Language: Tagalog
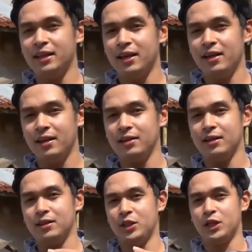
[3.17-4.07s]
dati
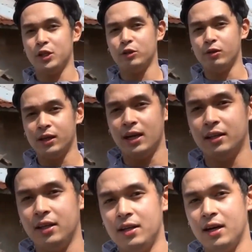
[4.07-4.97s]
sinashoutout
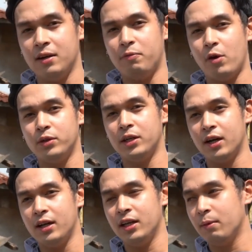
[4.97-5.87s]
lang natin ang
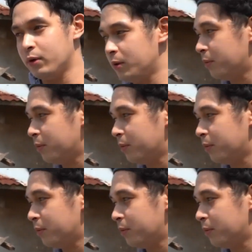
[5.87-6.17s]
founder ng Kalingap